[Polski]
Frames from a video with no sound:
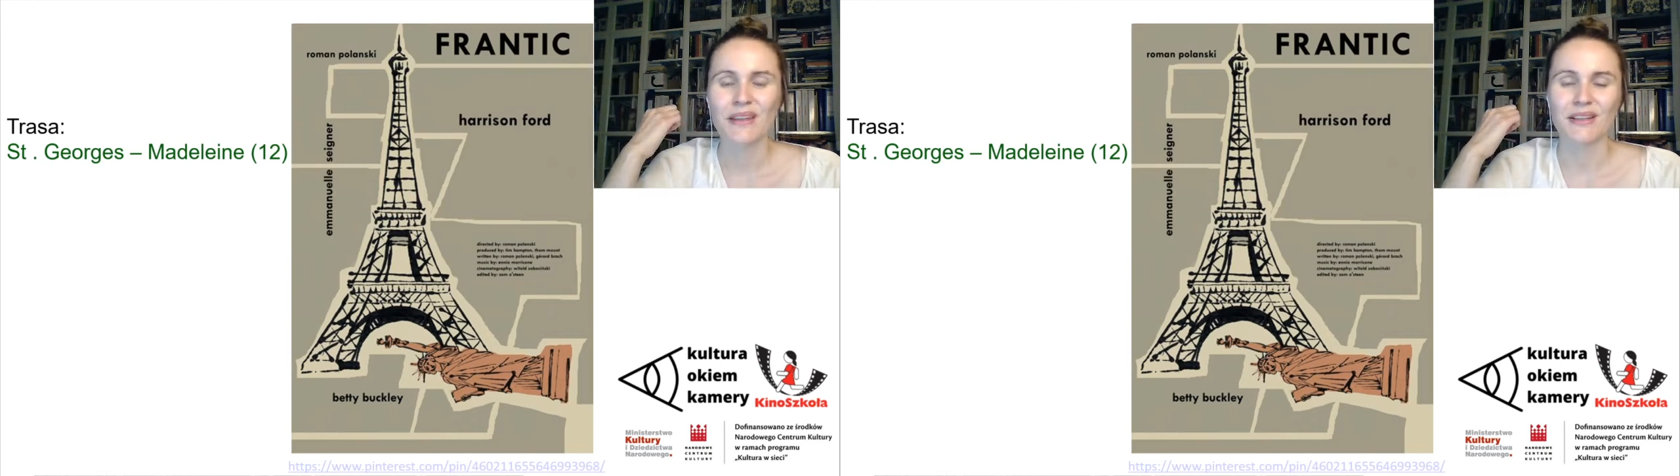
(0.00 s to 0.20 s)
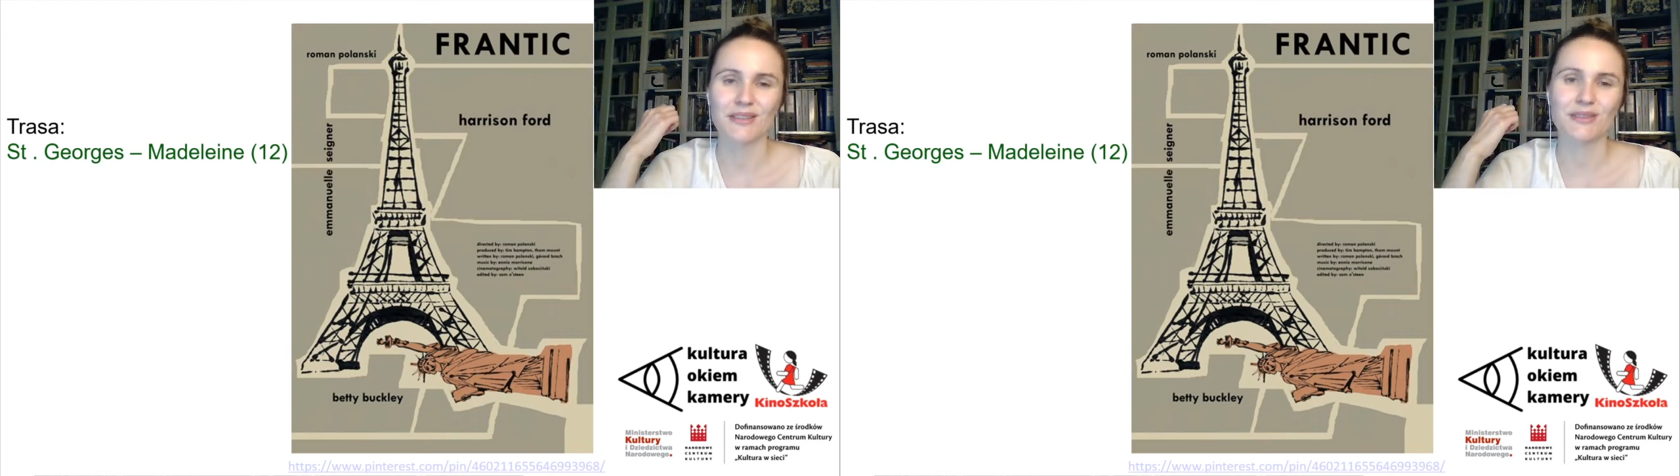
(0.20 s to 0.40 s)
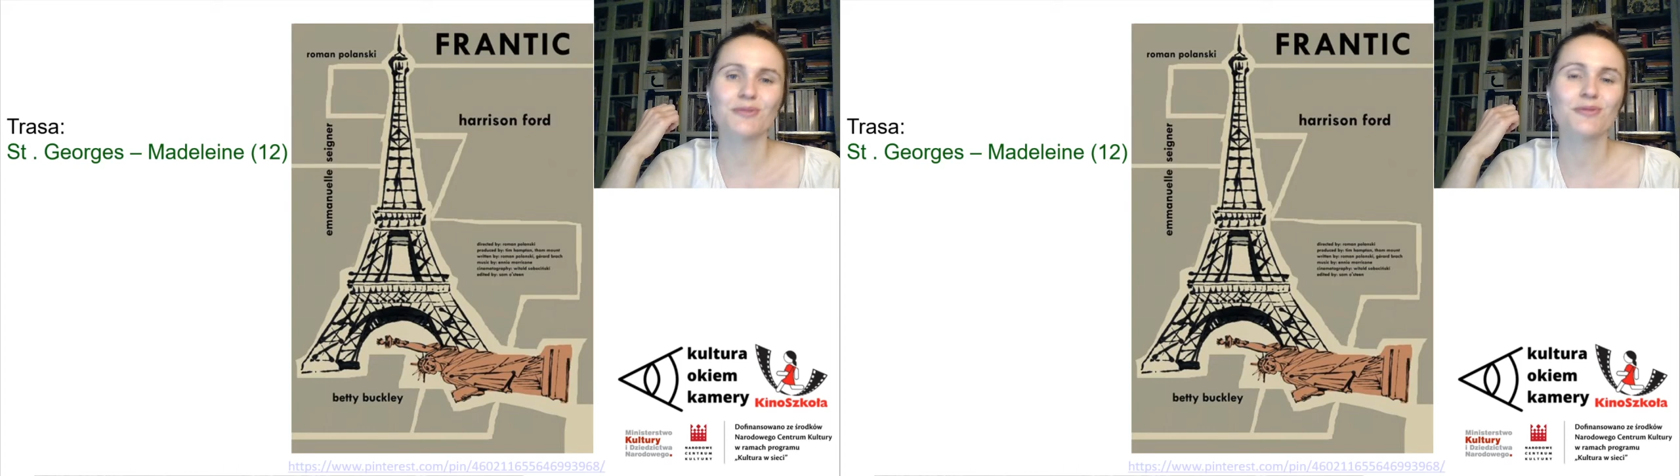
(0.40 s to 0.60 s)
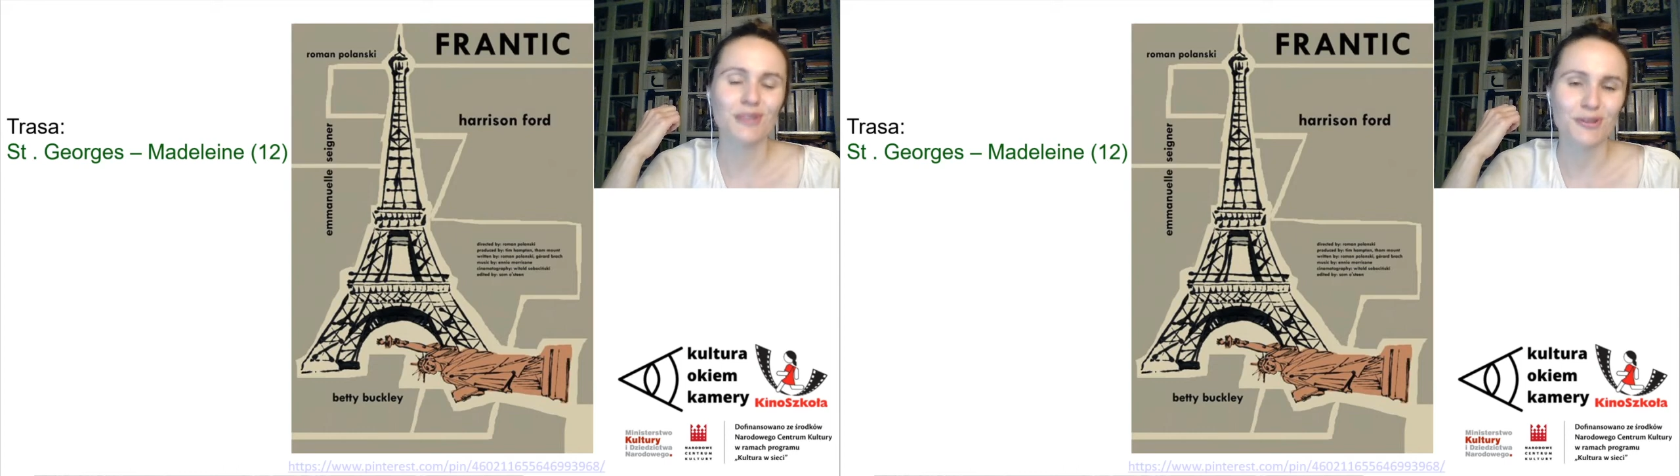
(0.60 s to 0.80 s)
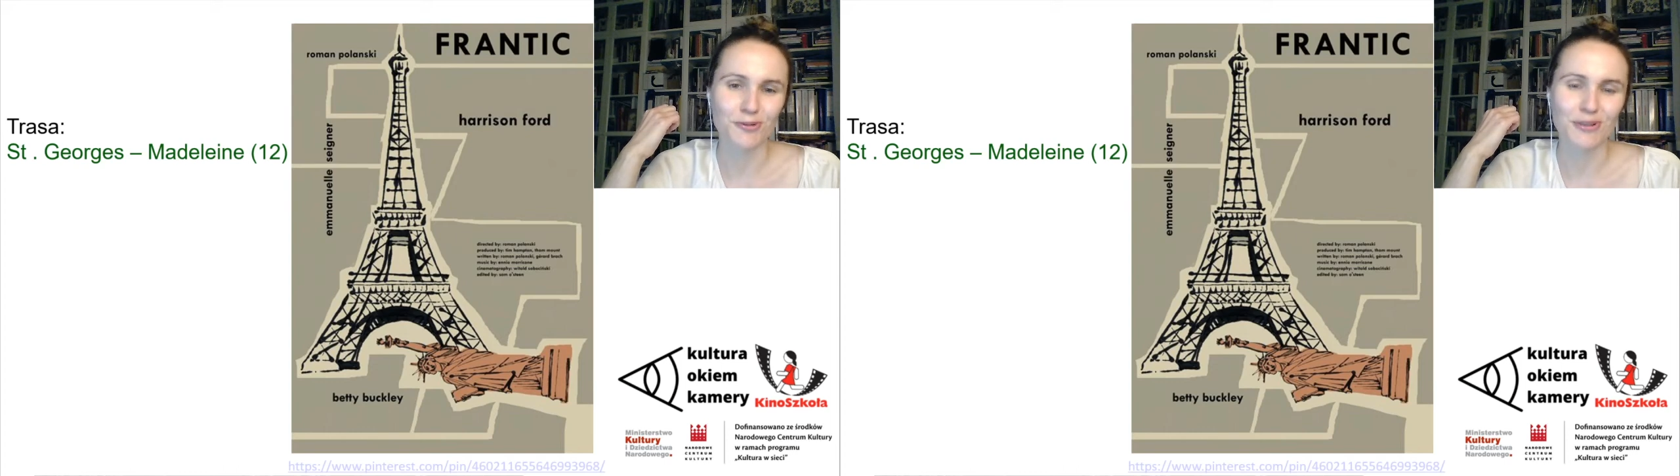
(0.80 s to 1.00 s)
E,
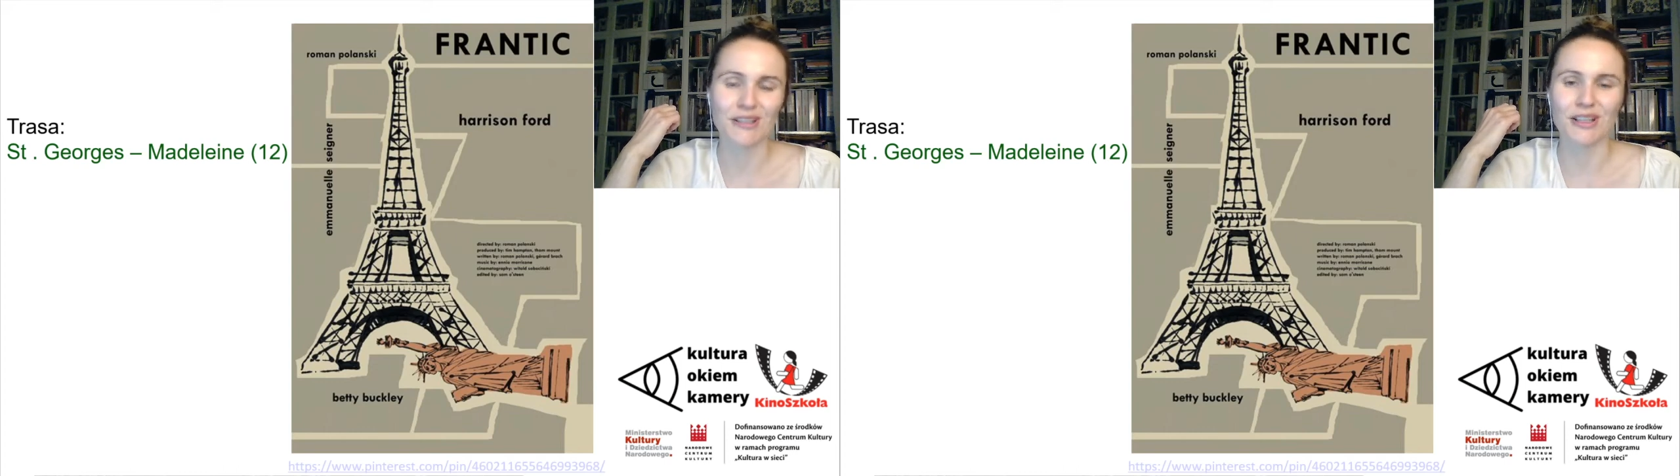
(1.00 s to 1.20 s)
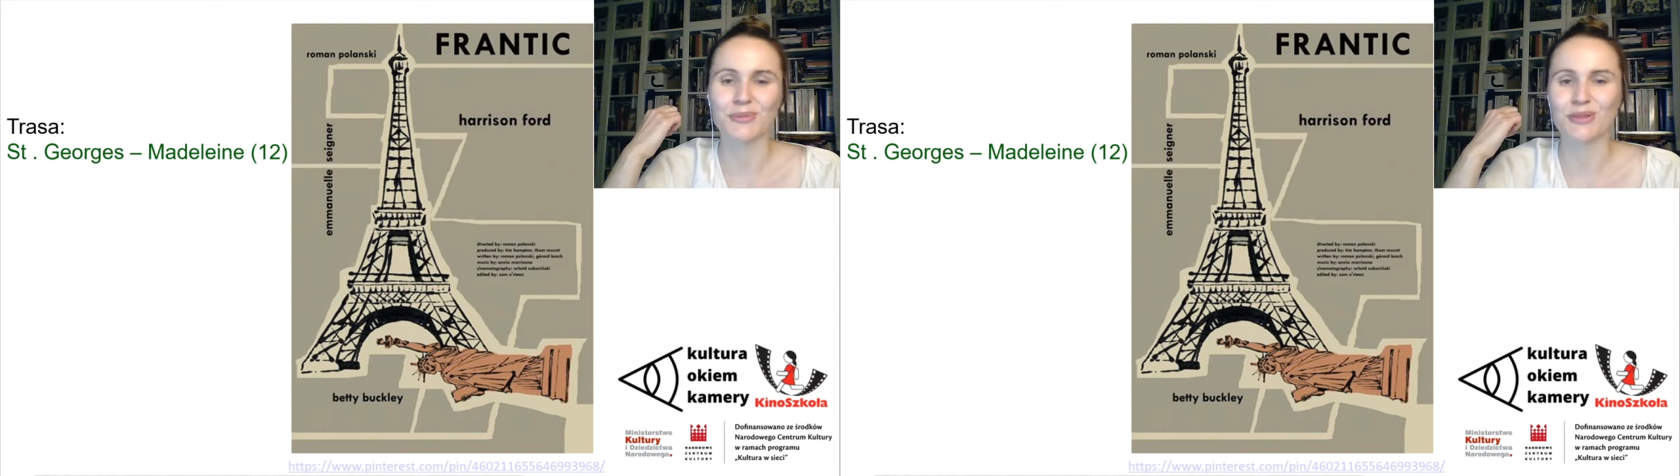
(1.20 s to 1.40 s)
sugeruje nam,